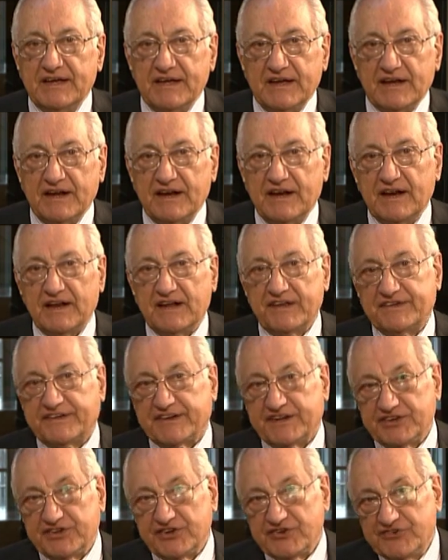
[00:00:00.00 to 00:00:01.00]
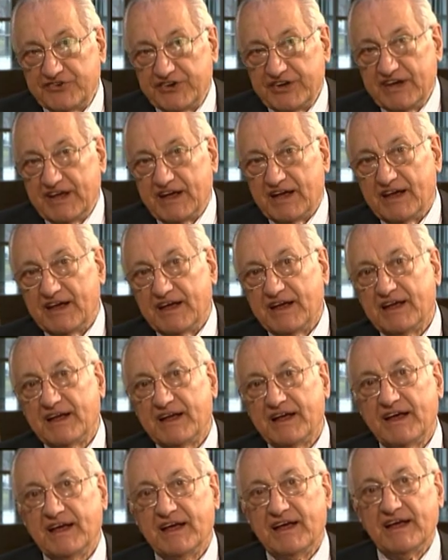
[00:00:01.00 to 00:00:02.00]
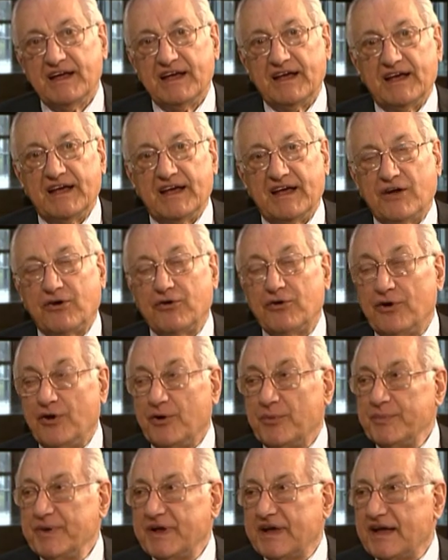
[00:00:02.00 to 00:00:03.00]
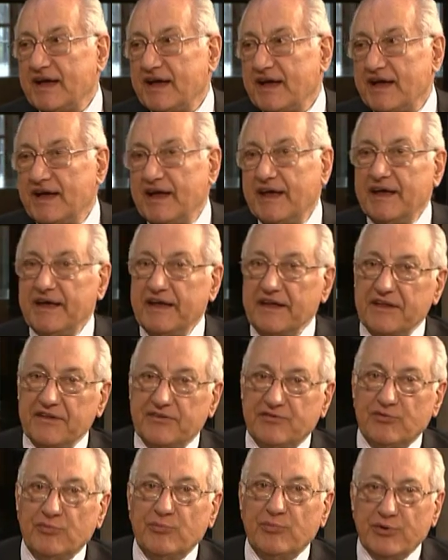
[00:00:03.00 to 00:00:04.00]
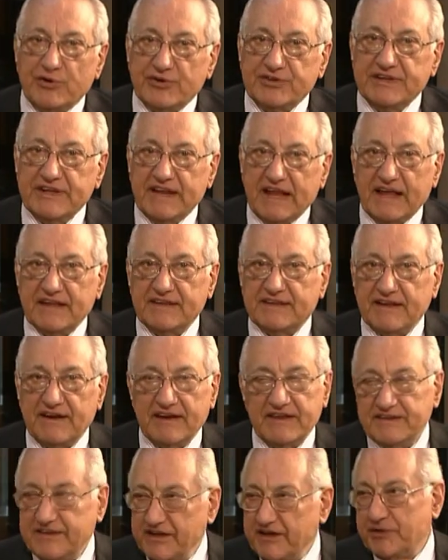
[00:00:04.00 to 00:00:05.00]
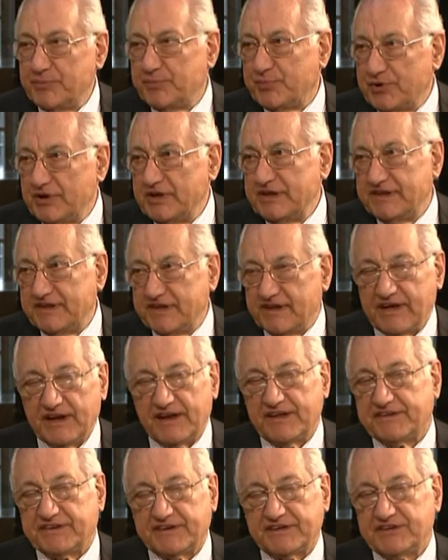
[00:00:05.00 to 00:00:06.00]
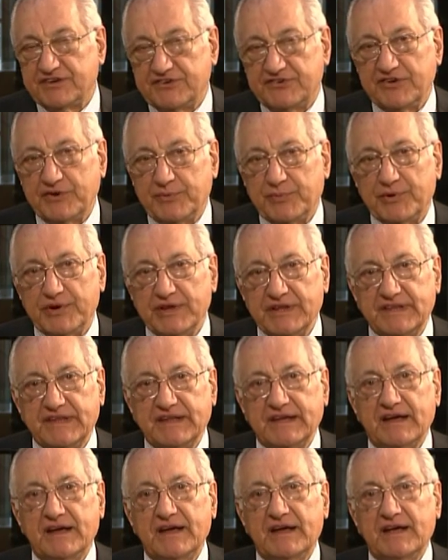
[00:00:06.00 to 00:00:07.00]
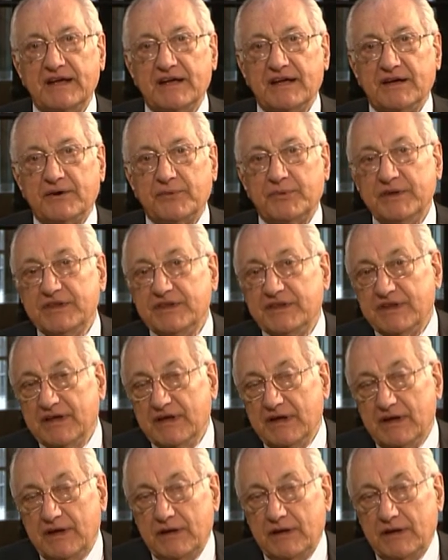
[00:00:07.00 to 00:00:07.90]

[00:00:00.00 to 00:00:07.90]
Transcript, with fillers: eh, la strategia economica è subordinata alle idee politiche e alla strategia politica. Quindi